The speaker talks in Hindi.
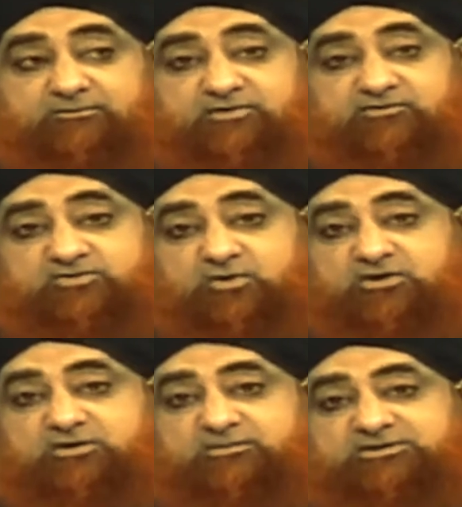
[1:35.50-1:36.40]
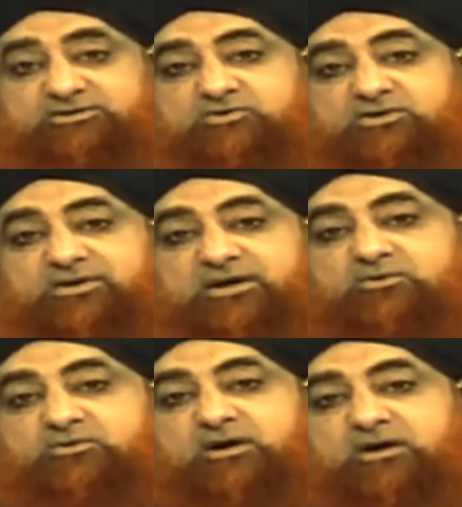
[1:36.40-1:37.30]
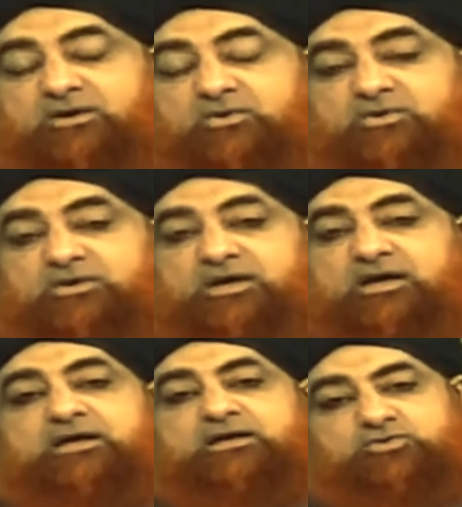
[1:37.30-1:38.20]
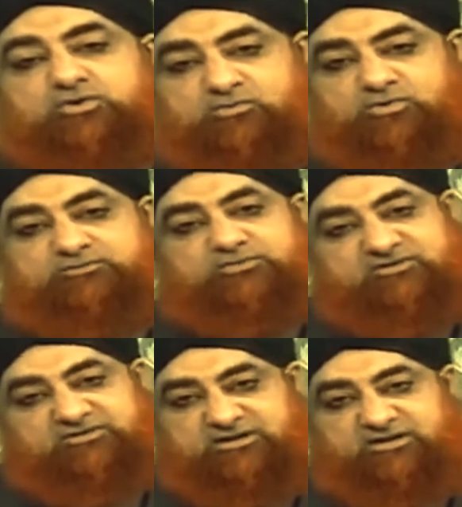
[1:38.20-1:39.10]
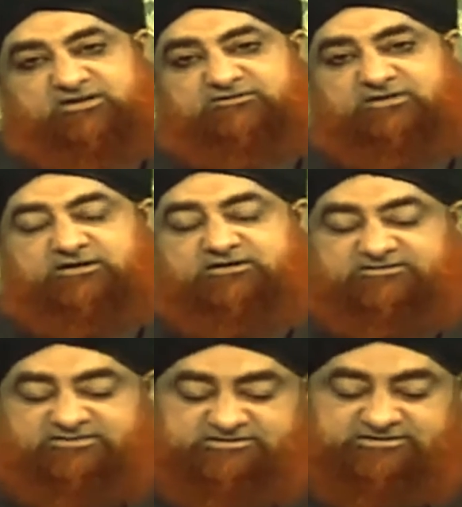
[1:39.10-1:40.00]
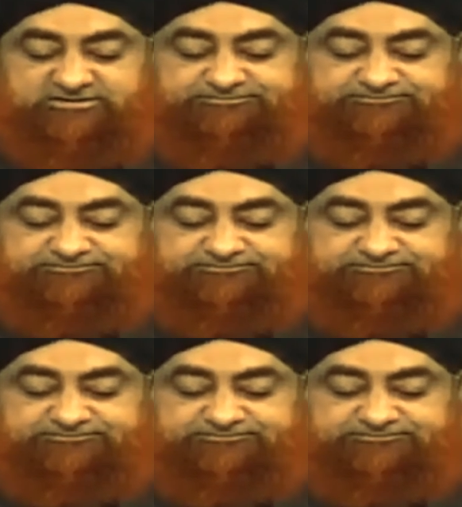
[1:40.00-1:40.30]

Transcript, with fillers: बीवी शोहर की बात क्यों नहीं मानी गुनागार होगी थोड़ा बहुत बीवी इस तरीके से कर सकती है